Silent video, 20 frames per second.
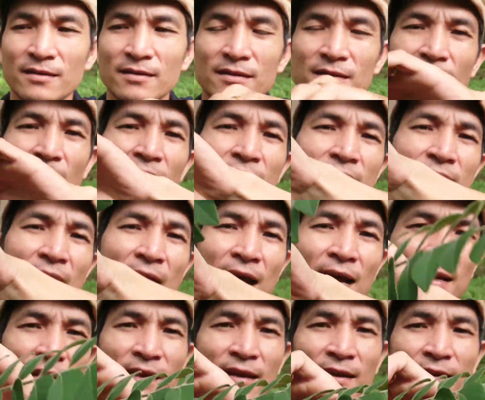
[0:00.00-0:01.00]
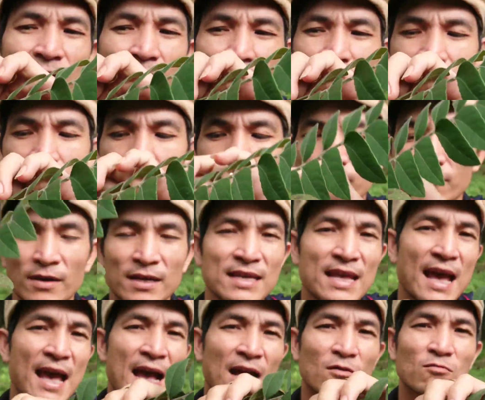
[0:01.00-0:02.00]
nó hơi già vậy nè và
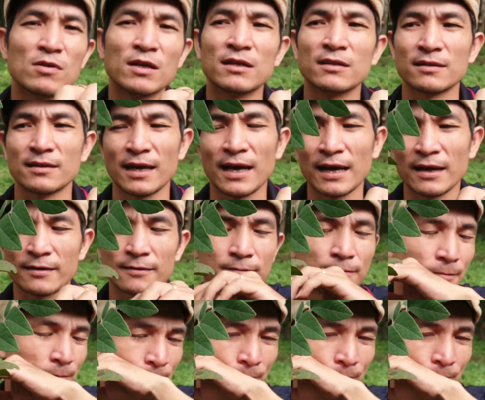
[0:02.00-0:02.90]
già cũng được nha